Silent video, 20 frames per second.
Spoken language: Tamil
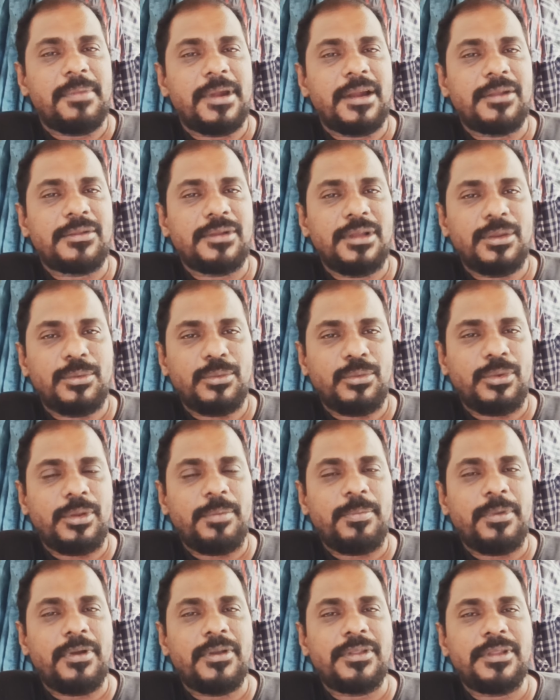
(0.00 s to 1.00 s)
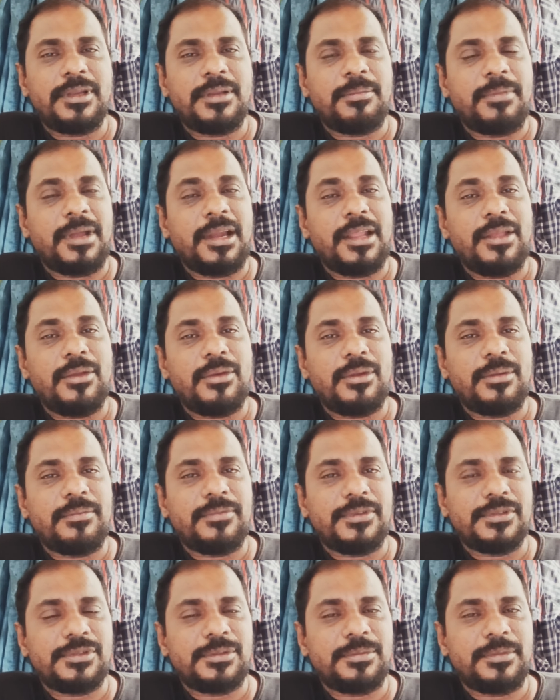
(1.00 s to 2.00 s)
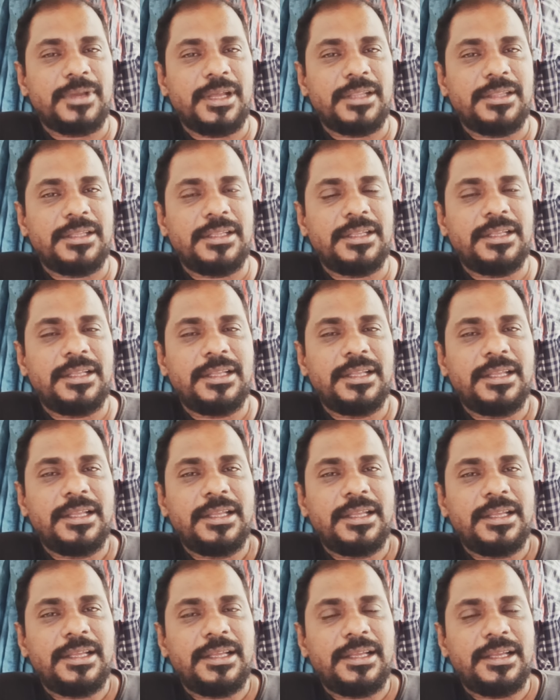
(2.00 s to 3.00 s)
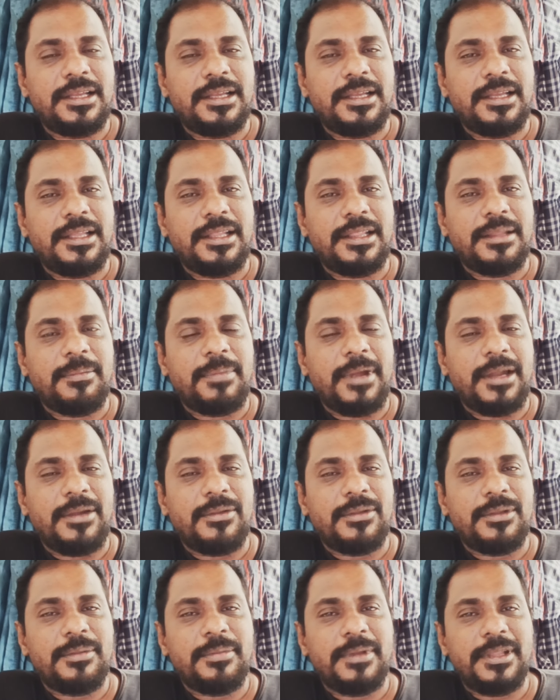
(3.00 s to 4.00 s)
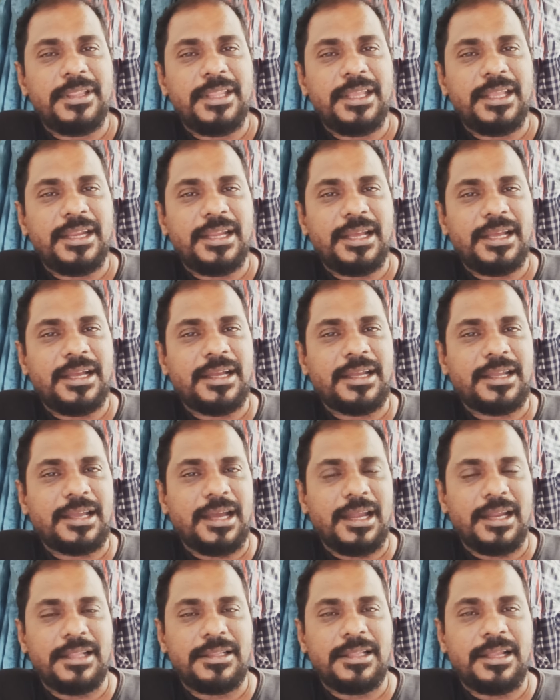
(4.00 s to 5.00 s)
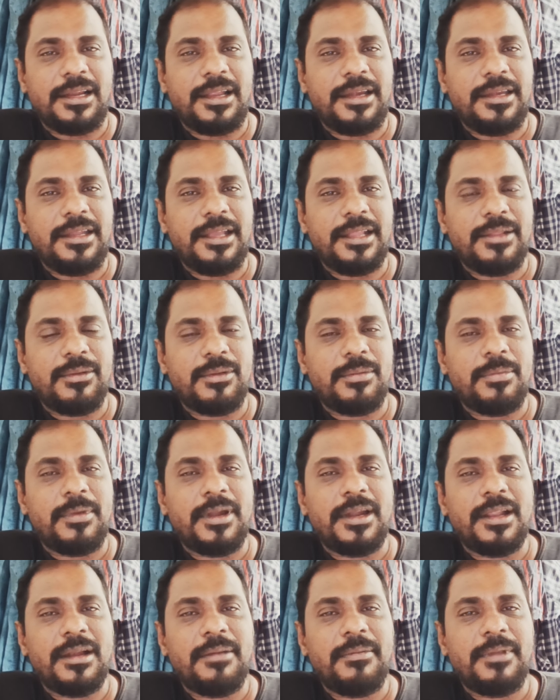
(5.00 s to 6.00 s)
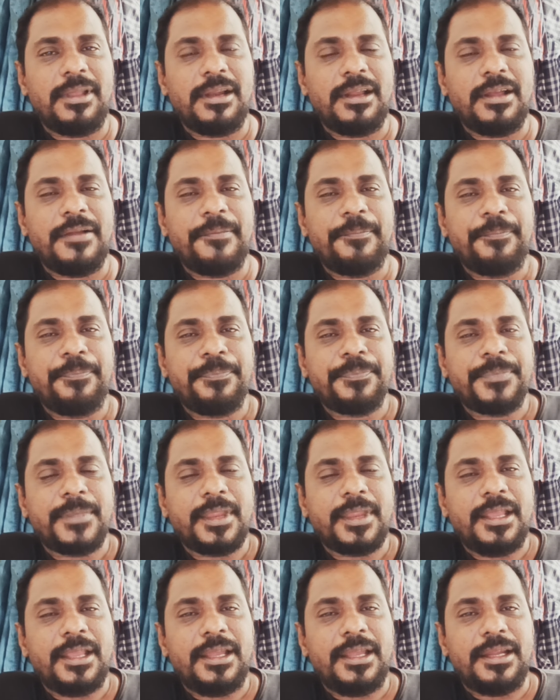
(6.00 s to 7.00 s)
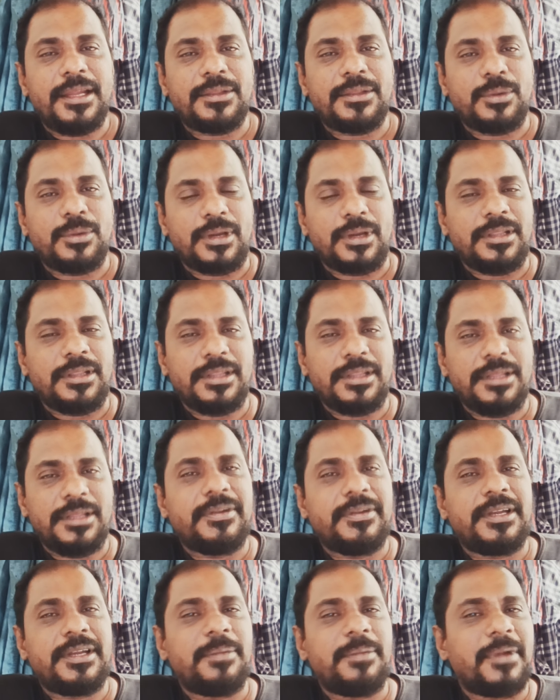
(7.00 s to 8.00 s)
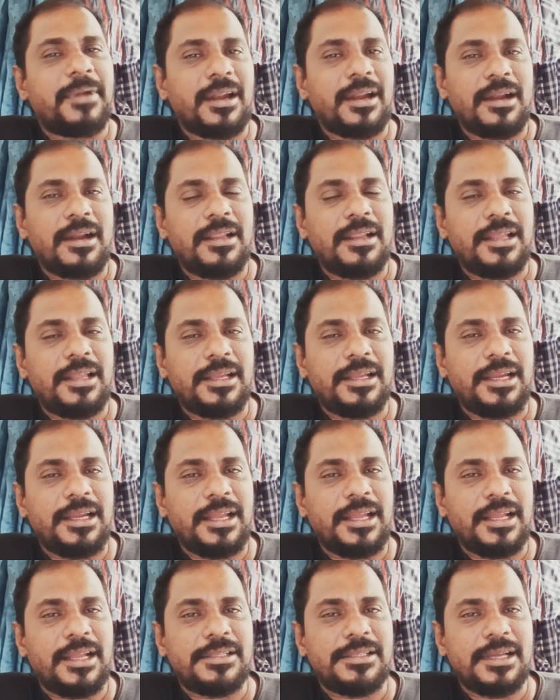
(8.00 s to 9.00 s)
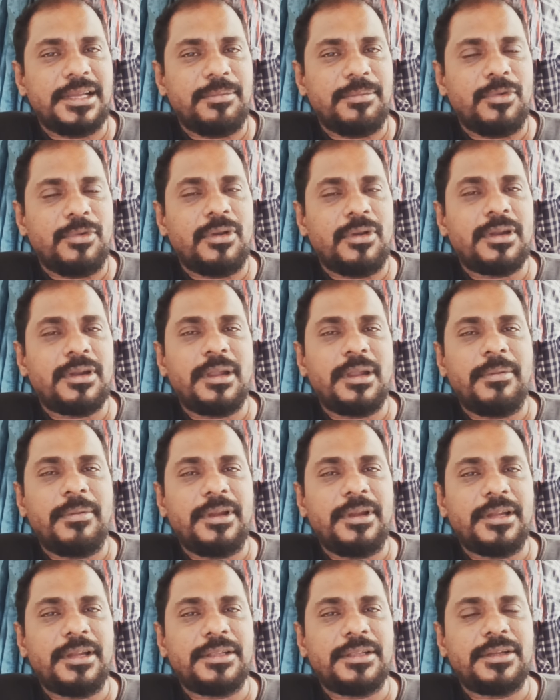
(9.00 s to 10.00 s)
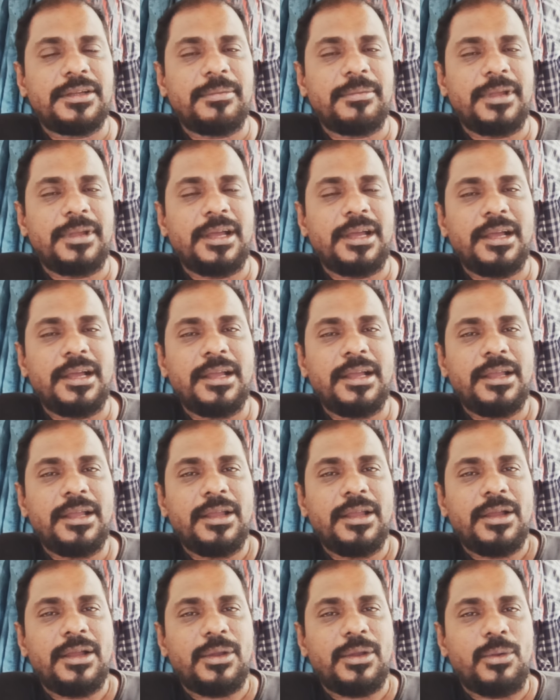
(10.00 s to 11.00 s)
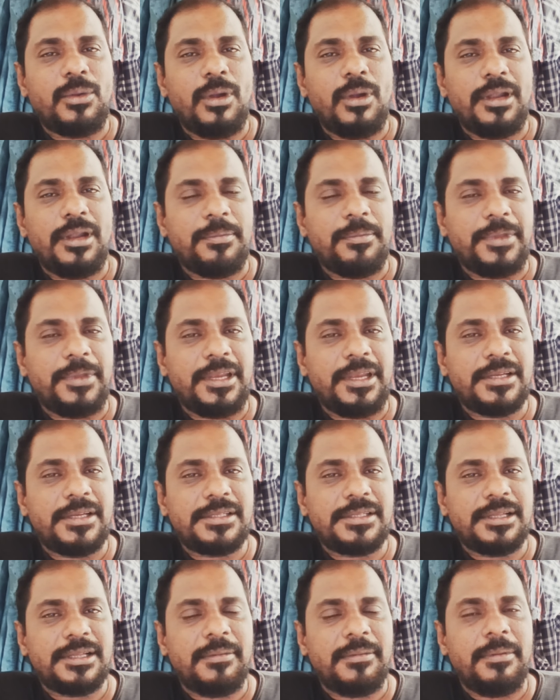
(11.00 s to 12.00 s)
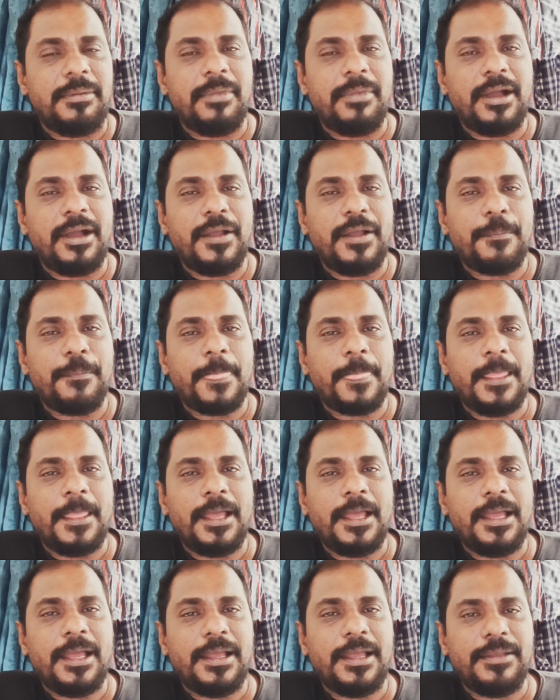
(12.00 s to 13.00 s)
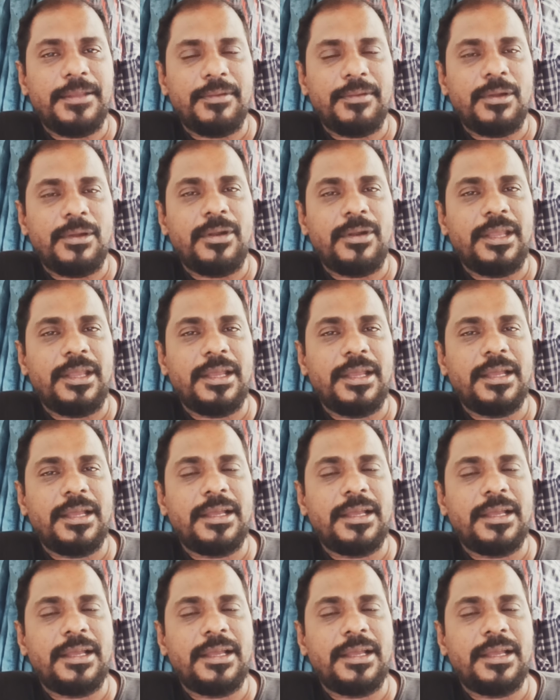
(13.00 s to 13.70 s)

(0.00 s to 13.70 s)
பாடல் சொல்லலாம் குறிப்பாக வந்துட்டு மலையோரம் வீசும் காற்று இந்த பாட்டு வந்து பார்த்திங்கன்னா காலத்தால் அழியாத ஒரு பாடல் அப்படிங்களாம் ஏன்னா தொடர்ந்து வெற்றி பாடல்கள் தான் இளையராஜா மோகன் அப்படின்னு எடுத்துக்கிட்டோம்னா கோல்டன் பீரியட்ஸ் அப்படிம்பாங்க இவங்களுடைய